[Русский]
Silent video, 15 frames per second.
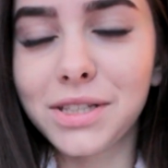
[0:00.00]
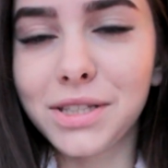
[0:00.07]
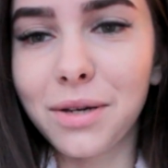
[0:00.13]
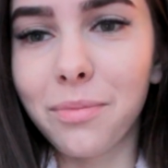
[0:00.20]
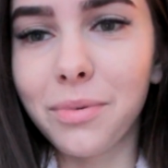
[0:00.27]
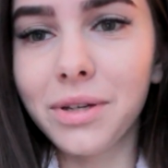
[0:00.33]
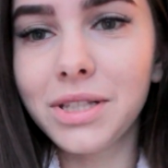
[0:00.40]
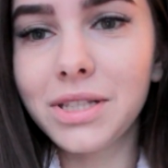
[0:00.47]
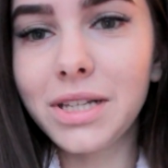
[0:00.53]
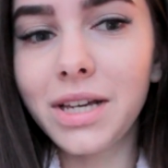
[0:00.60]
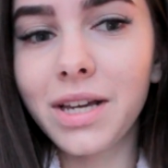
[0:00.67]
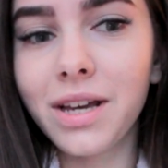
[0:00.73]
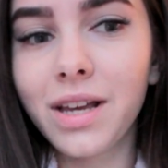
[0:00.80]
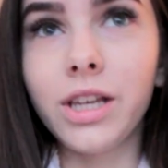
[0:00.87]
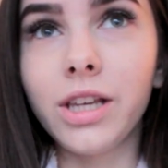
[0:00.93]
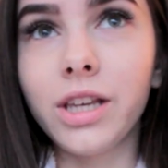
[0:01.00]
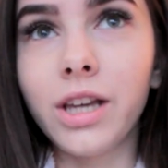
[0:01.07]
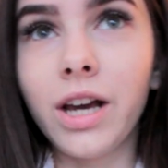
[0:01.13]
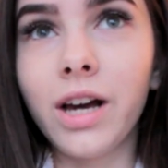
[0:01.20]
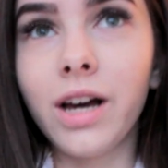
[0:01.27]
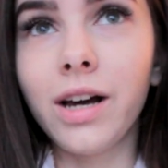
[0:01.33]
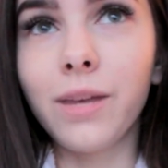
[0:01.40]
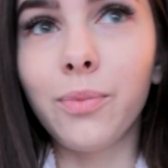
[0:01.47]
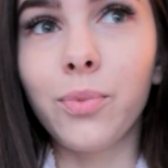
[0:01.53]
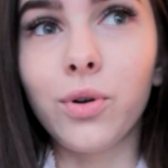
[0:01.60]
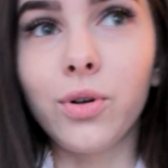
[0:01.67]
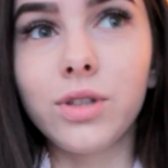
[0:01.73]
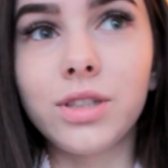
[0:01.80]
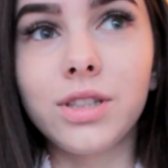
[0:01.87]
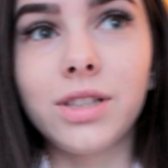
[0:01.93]
события. И я
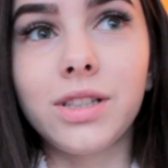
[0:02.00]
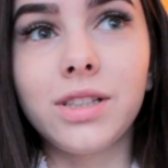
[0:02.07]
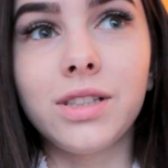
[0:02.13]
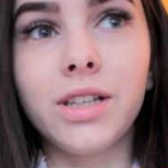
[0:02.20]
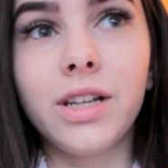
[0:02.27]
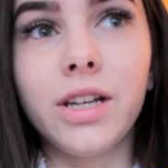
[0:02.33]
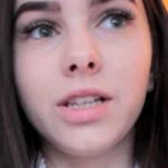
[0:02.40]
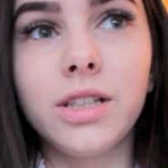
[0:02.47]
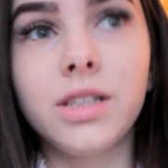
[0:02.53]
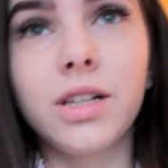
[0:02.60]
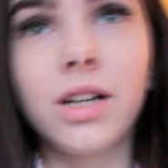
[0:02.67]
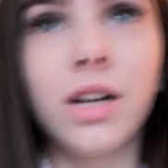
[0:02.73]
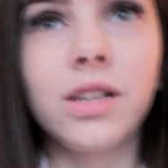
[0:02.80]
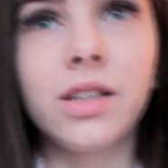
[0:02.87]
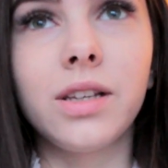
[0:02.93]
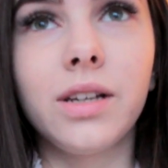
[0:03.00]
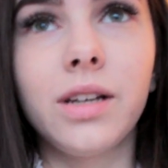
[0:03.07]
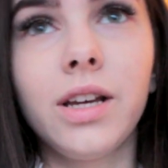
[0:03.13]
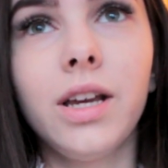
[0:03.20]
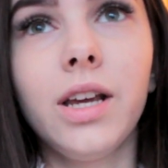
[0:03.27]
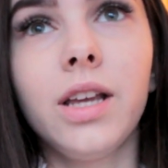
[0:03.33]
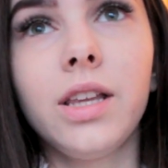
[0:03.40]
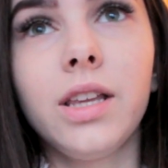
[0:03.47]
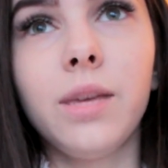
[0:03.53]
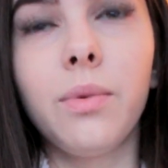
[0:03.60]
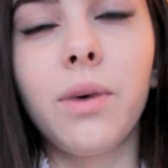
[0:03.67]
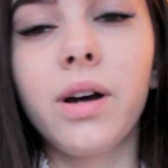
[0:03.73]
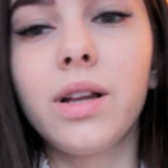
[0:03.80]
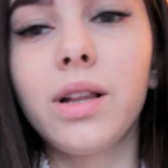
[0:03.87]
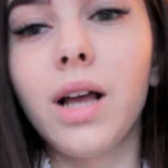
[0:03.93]
просто, знаете, как-то не
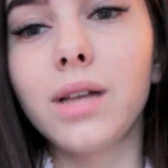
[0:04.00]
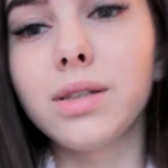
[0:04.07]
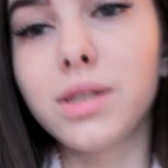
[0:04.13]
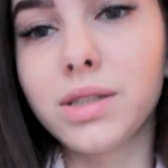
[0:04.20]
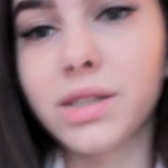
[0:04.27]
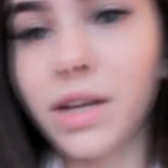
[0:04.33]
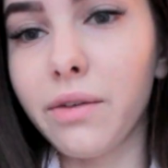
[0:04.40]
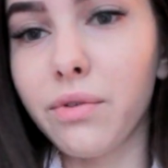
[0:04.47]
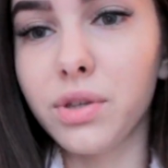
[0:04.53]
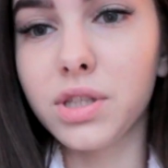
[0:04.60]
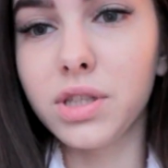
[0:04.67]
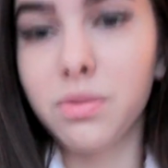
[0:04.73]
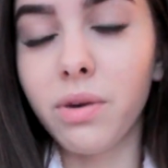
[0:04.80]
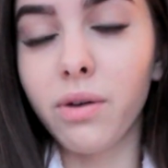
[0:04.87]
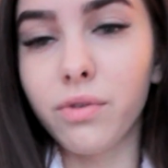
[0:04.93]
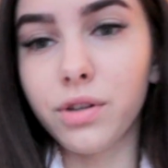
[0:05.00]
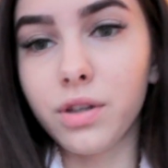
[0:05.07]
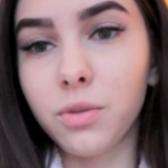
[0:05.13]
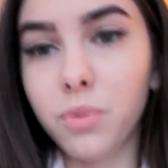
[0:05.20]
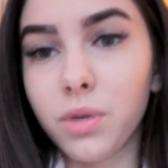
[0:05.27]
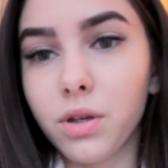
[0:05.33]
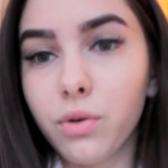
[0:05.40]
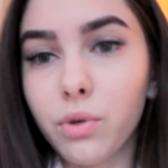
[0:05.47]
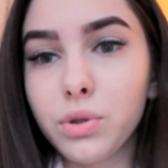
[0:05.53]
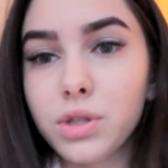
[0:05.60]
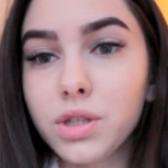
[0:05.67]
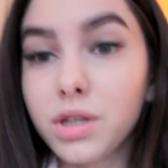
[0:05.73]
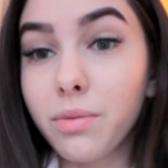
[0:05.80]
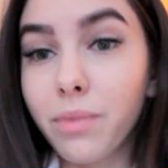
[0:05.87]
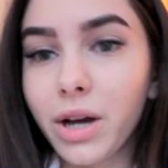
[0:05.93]
могла заставить себя в этот период
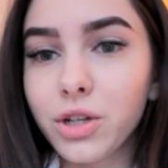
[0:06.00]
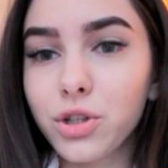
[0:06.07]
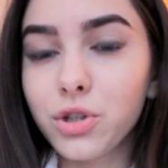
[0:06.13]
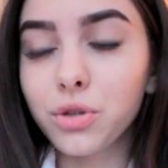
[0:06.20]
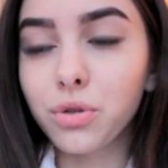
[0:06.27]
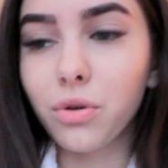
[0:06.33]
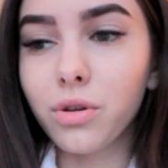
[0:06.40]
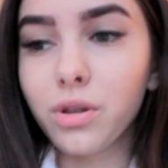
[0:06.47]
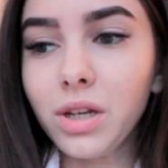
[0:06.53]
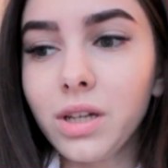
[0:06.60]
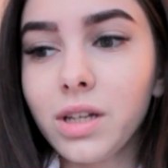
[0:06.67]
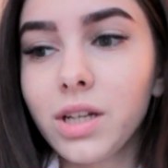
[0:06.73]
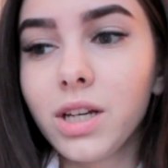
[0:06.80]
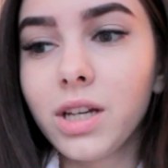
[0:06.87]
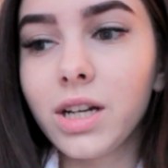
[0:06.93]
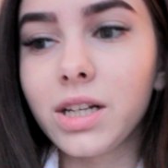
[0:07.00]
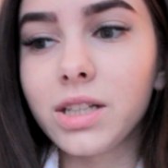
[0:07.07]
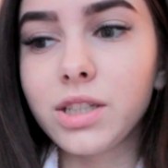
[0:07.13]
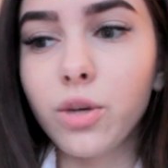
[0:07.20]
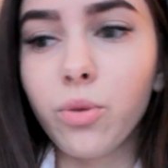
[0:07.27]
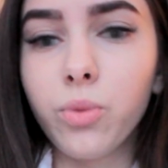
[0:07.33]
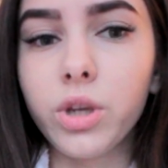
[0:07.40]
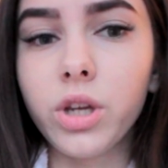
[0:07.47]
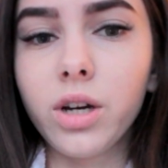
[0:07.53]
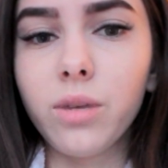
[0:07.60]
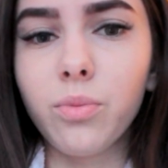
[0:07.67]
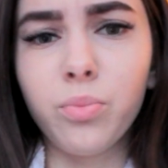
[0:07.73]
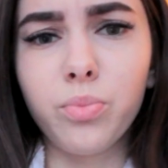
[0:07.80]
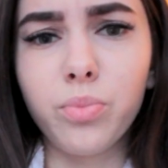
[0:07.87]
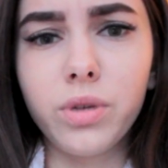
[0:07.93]
снимать что-то. Хотя у
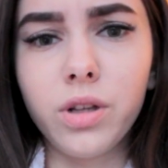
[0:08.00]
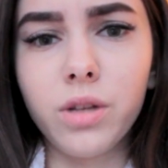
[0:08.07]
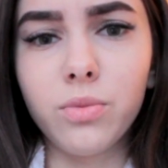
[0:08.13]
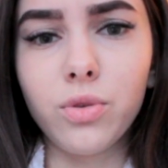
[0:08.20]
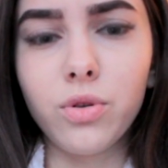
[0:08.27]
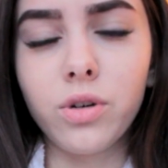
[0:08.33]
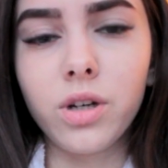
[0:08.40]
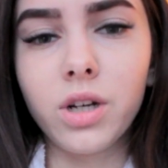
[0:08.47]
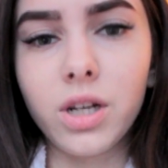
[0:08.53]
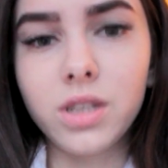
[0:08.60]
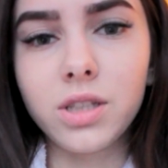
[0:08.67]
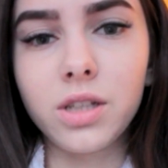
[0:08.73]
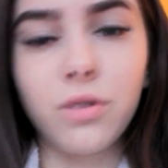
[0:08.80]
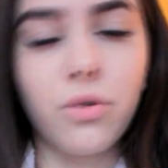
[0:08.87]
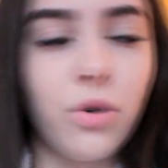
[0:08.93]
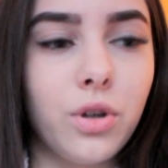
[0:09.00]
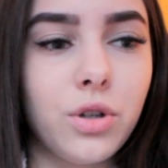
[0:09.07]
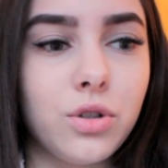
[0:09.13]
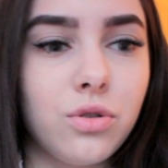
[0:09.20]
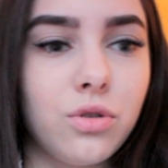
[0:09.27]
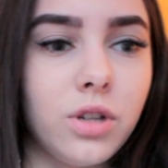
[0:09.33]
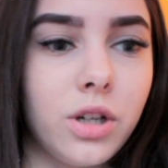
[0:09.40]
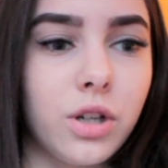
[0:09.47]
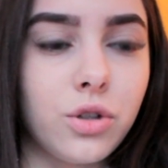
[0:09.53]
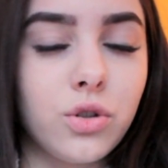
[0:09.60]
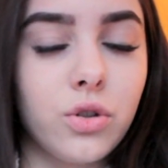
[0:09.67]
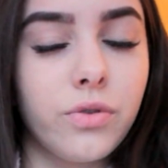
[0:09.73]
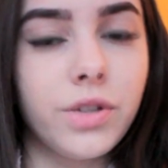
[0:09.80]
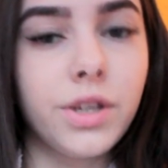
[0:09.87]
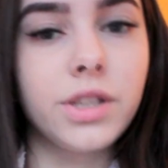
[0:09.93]
меня было много раз такое, что я
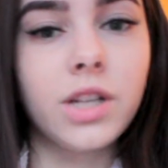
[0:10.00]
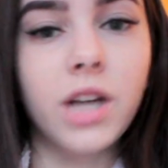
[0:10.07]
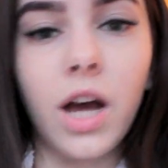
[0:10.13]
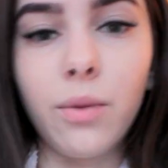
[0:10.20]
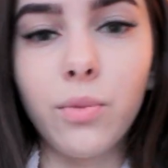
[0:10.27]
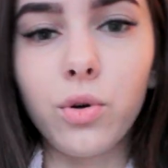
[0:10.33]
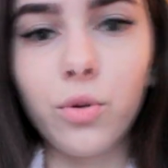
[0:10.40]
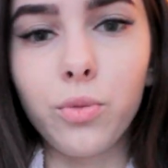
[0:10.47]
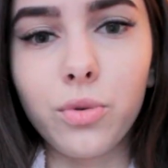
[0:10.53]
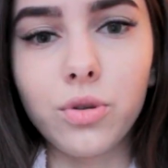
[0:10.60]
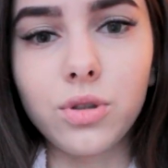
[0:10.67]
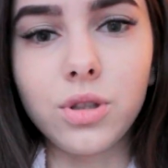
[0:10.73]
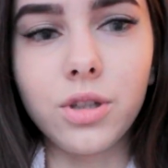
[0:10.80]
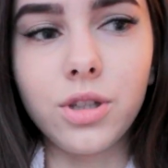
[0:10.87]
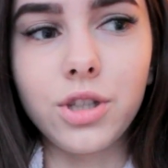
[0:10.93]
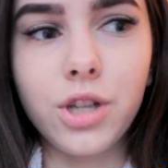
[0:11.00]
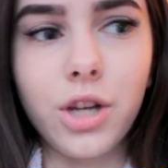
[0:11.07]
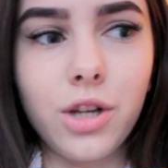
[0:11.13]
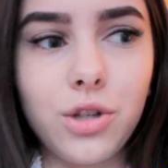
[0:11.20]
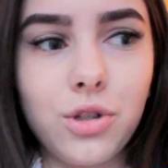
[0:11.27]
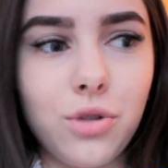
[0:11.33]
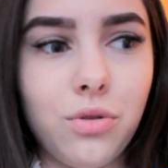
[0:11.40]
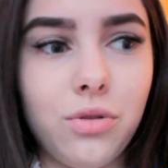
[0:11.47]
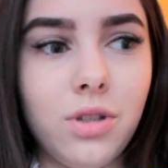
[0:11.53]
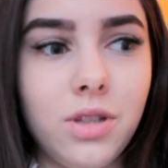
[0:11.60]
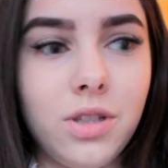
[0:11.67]
хочу взять камеру и просто начать что-то